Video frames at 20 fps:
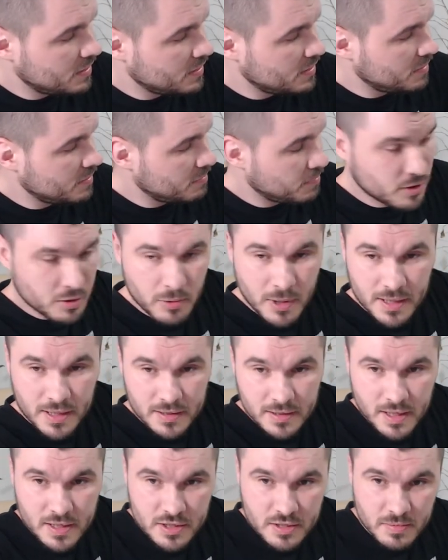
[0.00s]

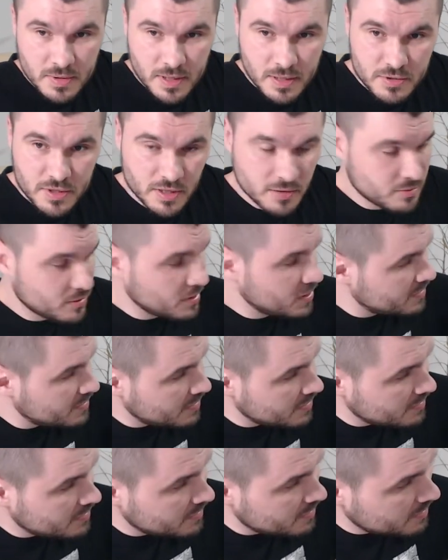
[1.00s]
podkładkę, żeby nam się tu nic,
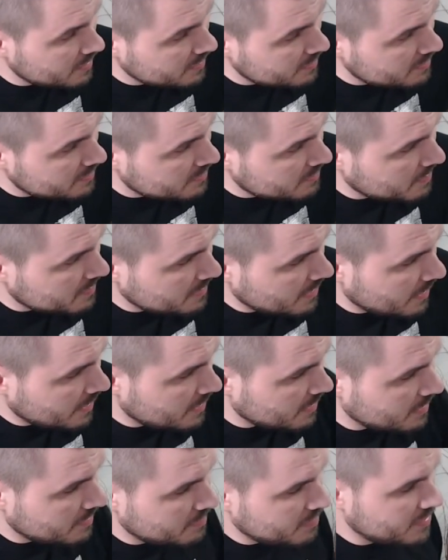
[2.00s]
nic
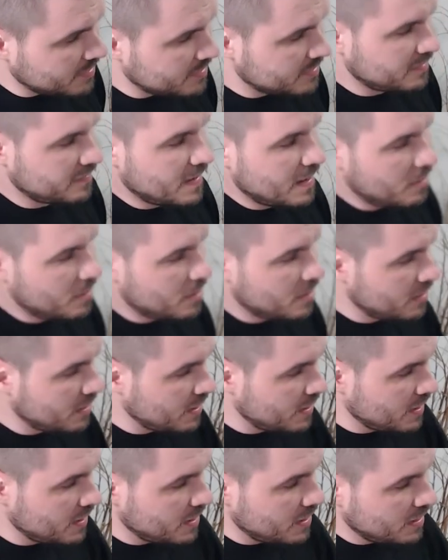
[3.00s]
specjalnie nie porysowało.
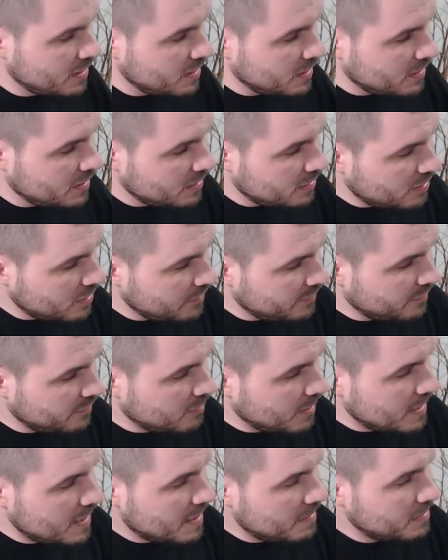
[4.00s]
No i
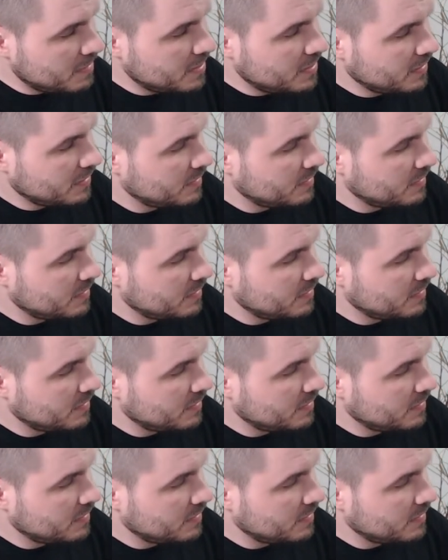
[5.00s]
wkładamy,